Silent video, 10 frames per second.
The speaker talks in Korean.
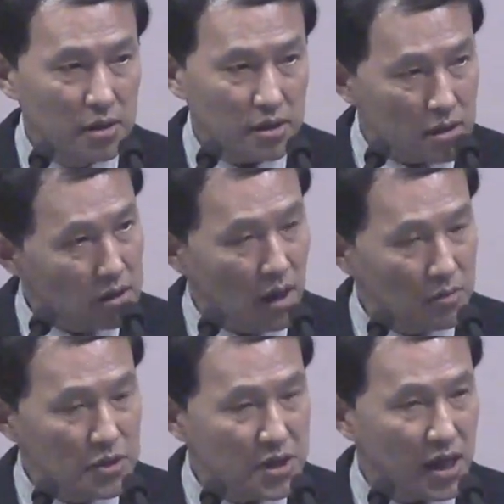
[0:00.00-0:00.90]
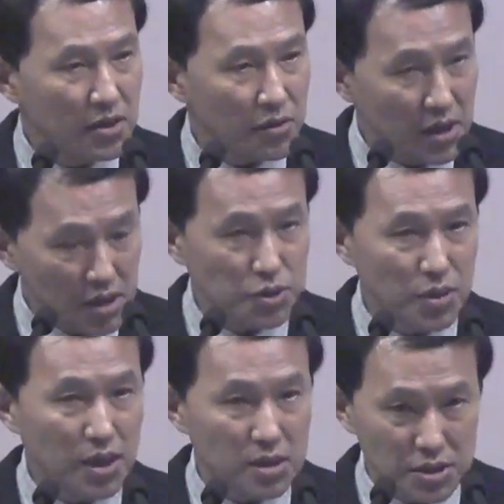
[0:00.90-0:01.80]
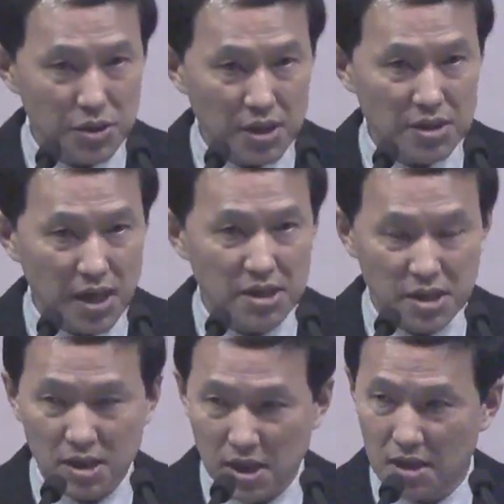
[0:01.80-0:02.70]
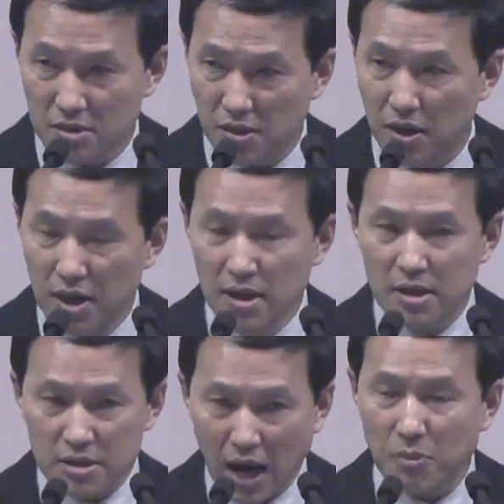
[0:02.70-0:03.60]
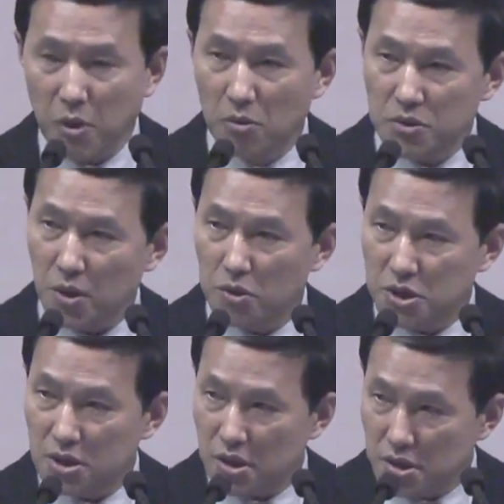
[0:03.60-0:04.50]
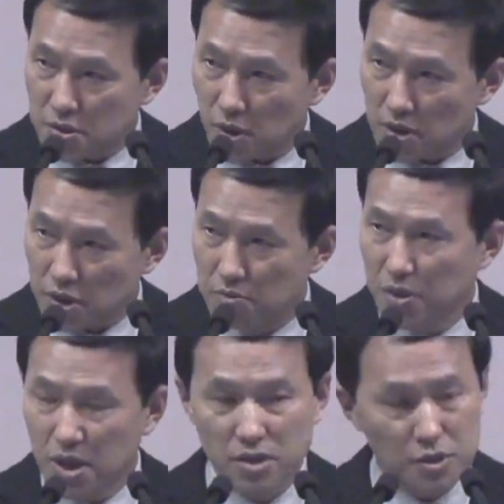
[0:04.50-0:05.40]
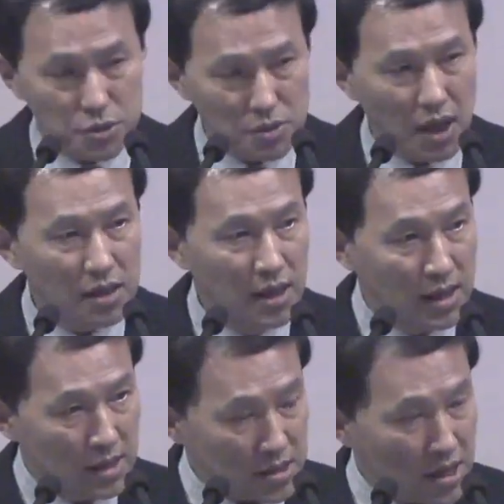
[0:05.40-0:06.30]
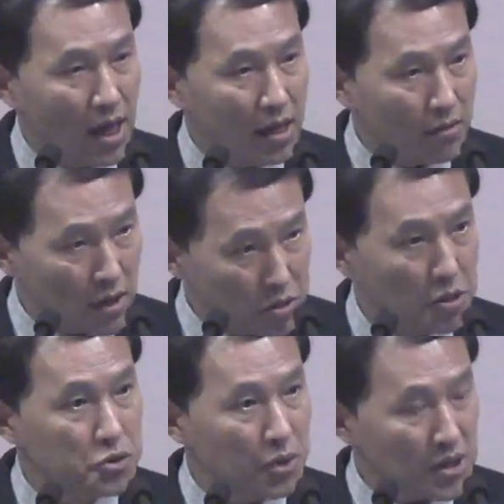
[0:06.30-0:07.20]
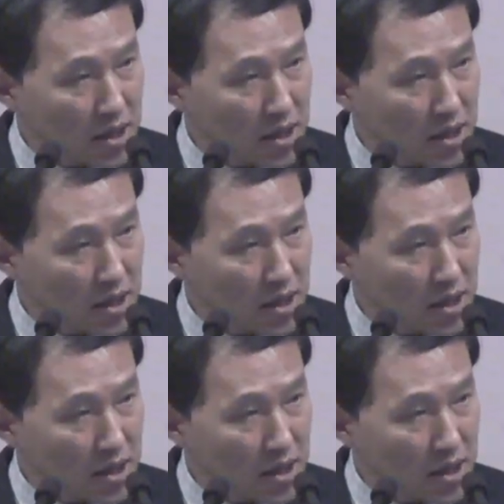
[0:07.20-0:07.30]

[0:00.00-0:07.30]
증거가 문제가 아니고 예수가 그리스도라는 사실에 대해서 사복음 세우신 그리스도가 선포되는 순간 재앙과 저주와